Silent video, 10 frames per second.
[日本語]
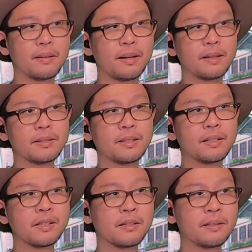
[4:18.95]

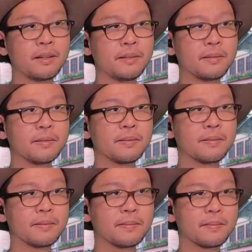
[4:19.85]
ハルカラちゃんね。
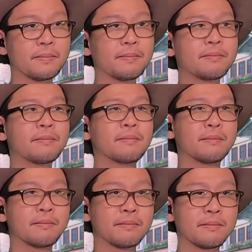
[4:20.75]
うん。